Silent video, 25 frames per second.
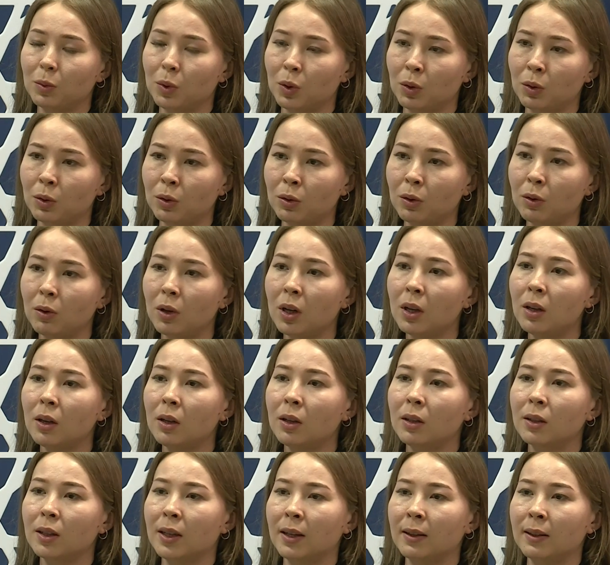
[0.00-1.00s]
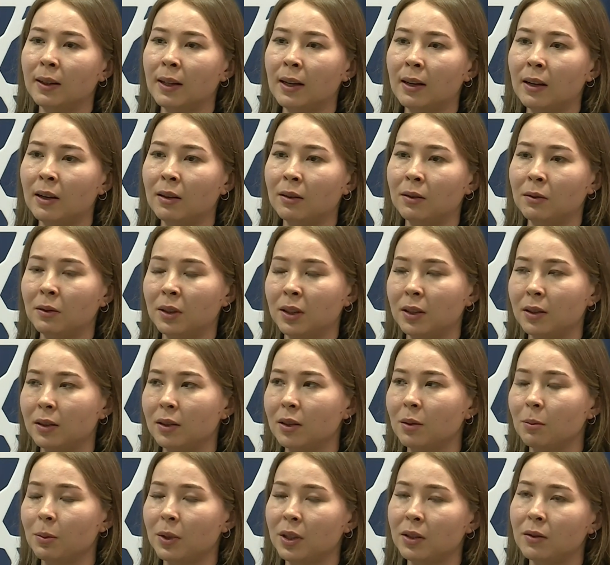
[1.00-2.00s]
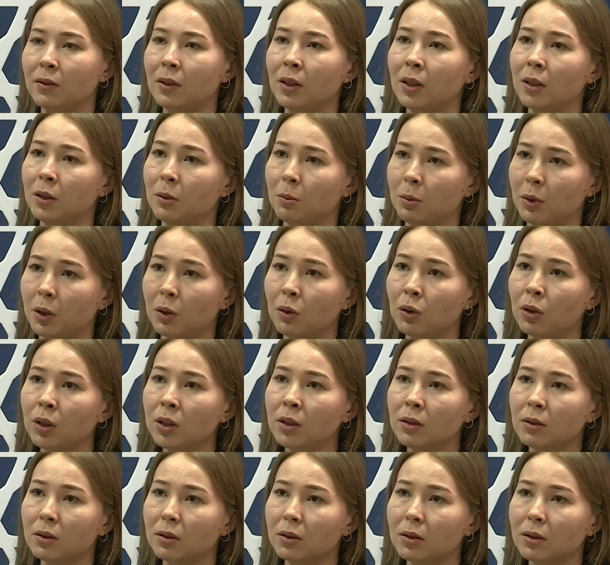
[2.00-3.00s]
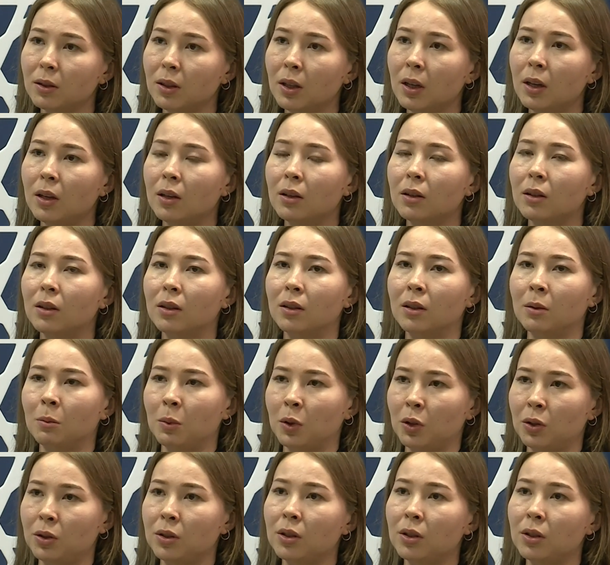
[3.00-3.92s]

Но когда вот это сопротивление проходит, наоборот,